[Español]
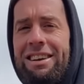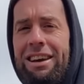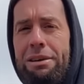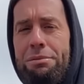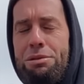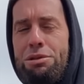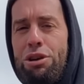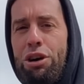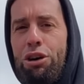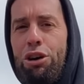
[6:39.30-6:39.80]
que
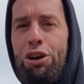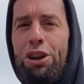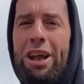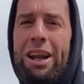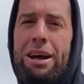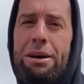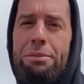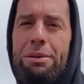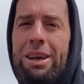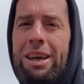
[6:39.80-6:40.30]
me hizo
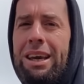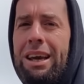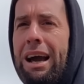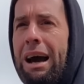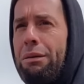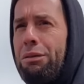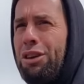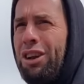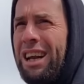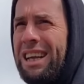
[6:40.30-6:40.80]
acordar a mí,
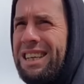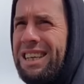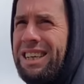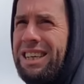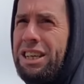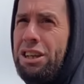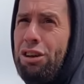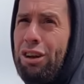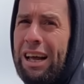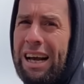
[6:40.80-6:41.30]
cuando era
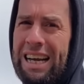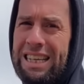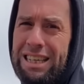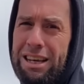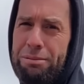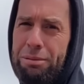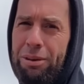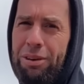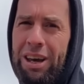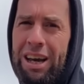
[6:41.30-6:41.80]
chiquito, a la casa
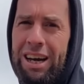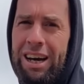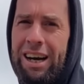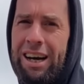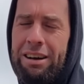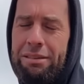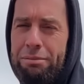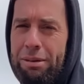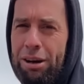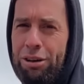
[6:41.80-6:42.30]
de mi
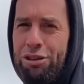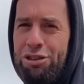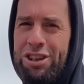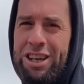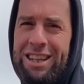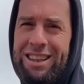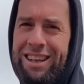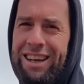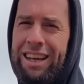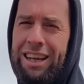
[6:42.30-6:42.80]
vieja, Marco
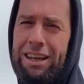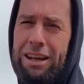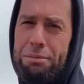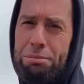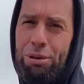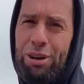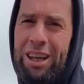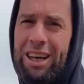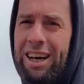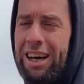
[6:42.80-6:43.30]
Sastre, esquina
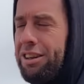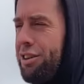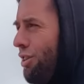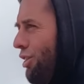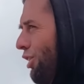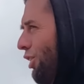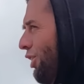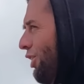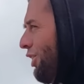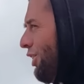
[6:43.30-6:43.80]

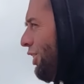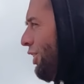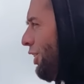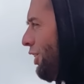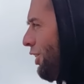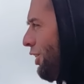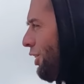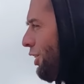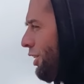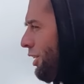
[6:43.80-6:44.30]
Policastro?
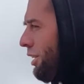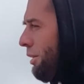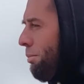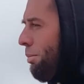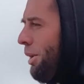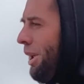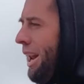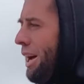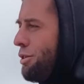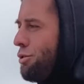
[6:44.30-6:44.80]

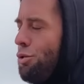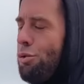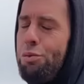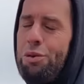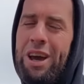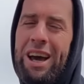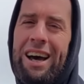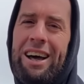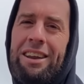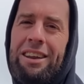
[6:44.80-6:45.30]
Después de la
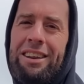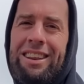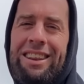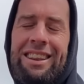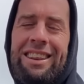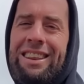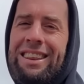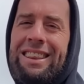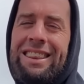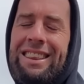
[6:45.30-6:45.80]
lluvia,
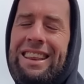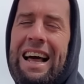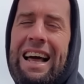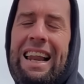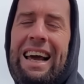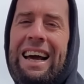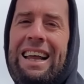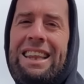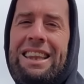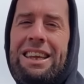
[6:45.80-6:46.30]
a
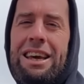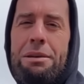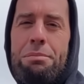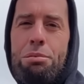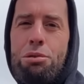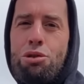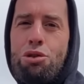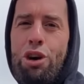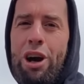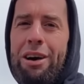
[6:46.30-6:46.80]
la cantidad de
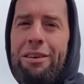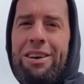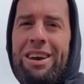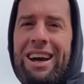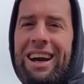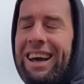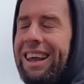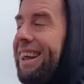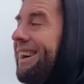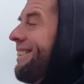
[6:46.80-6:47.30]
pozo que
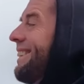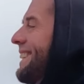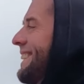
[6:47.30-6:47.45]
había quedaba